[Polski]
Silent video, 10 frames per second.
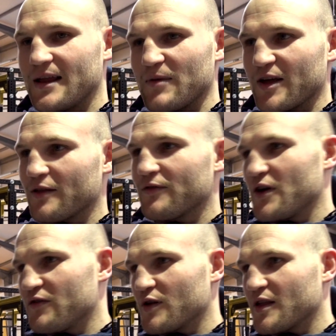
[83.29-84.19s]
i tam jakieś
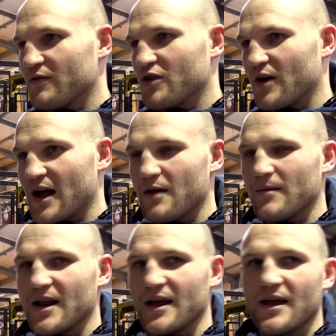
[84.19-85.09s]
swoje wnioski
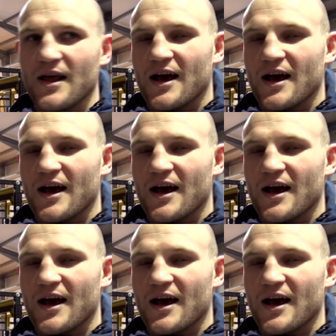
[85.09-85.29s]
wyciągałem, ale,